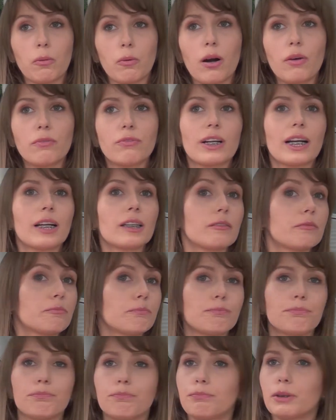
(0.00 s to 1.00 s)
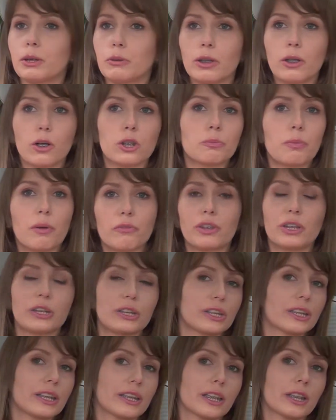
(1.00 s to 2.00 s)
połowę były
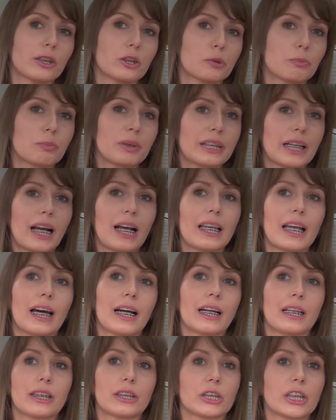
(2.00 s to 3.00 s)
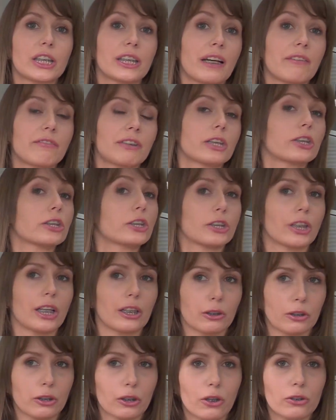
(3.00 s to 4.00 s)
odpowiedzi z jednego szpitala, że nawet
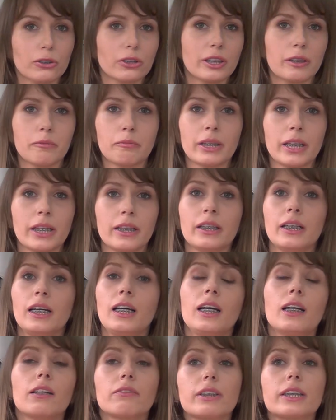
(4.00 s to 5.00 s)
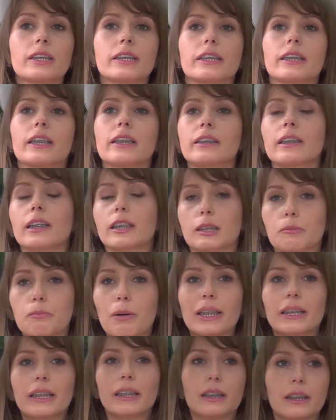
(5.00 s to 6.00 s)
czterokrotnie mniej, więc ten
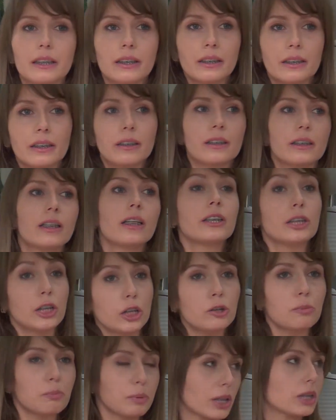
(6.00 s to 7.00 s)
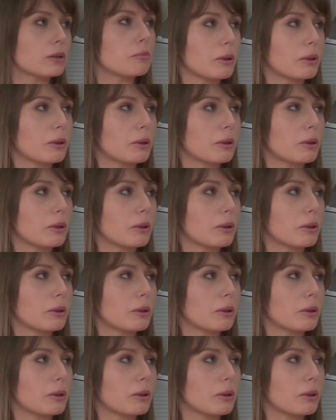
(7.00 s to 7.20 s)
spadek... Niż przed, niż przed e,